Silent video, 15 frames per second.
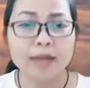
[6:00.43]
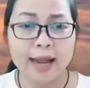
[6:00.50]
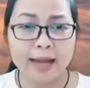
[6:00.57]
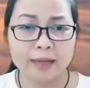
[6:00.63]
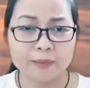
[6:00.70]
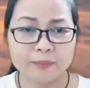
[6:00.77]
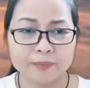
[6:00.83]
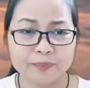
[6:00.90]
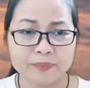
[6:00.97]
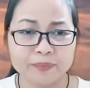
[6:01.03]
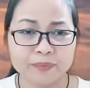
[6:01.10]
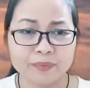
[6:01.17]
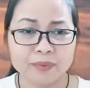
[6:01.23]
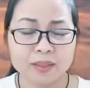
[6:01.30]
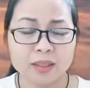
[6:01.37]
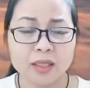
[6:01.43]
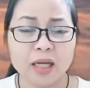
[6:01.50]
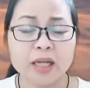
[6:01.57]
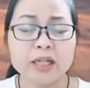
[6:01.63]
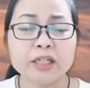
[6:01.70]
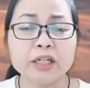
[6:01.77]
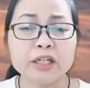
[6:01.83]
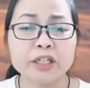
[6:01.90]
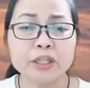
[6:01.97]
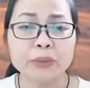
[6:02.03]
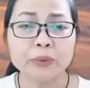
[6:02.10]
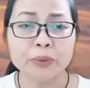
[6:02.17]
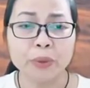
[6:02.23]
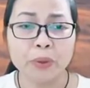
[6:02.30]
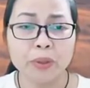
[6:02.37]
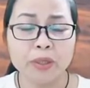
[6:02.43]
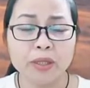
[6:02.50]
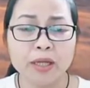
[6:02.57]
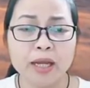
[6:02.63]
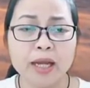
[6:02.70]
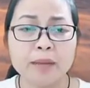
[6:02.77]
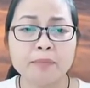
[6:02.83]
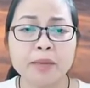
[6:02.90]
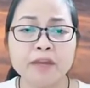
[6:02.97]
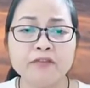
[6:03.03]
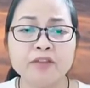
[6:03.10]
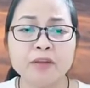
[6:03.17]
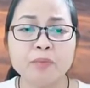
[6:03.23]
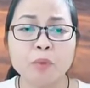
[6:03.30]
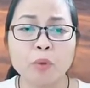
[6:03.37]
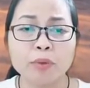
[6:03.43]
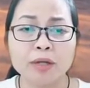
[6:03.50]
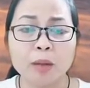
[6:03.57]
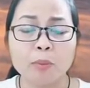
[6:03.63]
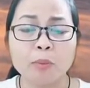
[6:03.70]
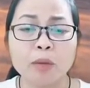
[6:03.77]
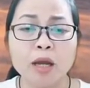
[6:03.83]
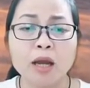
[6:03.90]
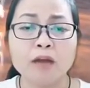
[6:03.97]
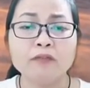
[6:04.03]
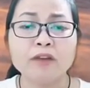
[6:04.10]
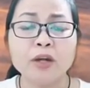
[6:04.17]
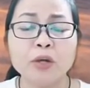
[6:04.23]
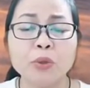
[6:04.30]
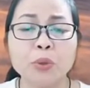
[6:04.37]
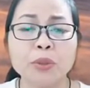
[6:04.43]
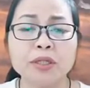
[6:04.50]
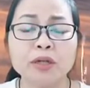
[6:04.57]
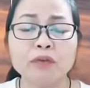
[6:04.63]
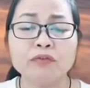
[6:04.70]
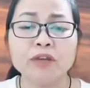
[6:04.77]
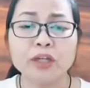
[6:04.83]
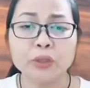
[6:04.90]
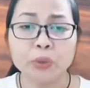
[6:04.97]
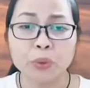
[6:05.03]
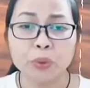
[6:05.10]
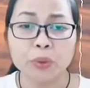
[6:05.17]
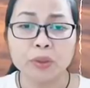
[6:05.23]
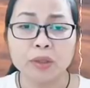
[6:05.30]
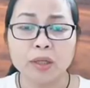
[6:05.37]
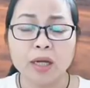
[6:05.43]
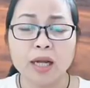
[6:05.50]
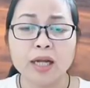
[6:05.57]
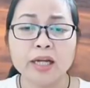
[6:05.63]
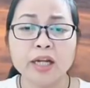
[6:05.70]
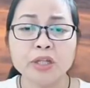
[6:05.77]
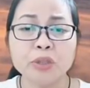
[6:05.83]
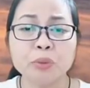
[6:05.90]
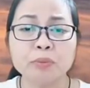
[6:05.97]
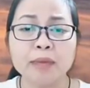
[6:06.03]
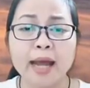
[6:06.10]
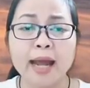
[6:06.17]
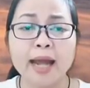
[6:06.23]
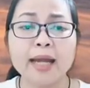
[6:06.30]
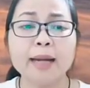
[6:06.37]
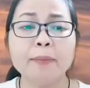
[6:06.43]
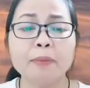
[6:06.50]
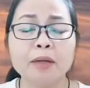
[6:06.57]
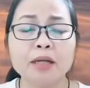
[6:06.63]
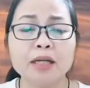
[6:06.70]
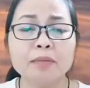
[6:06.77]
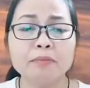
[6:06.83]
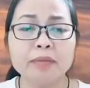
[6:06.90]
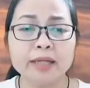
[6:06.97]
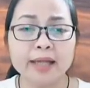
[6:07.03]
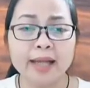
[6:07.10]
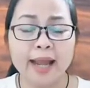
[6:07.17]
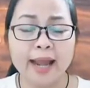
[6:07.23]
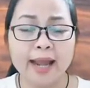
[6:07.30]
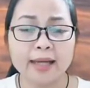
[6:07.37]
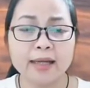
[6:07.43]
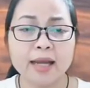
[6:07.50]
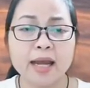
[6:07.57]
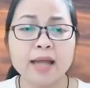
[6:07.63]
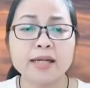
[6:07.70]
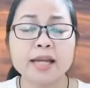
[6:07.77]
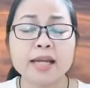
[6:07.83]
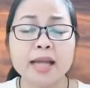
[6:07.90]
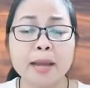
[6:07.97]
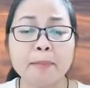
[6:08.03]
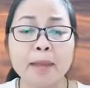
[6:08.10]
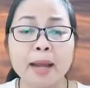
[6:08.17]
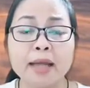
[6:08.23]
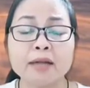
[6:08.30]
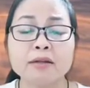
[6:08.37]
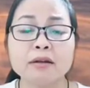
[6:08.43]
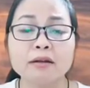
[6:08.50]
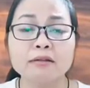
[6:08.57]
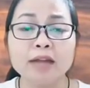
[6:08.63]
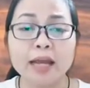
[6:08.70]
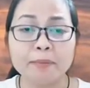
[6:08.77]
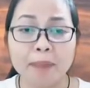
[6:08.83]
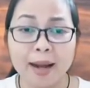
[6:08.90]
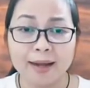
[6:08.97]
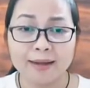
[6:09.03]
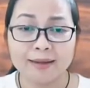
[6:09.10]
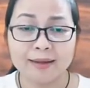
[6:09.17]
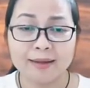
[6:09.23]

ra. Trời chiều tối, bảy vị một đồng phải lùa trâu về chuồng, nên dùng đá lấp kín miệng hang để ngày mai trở lại bắt.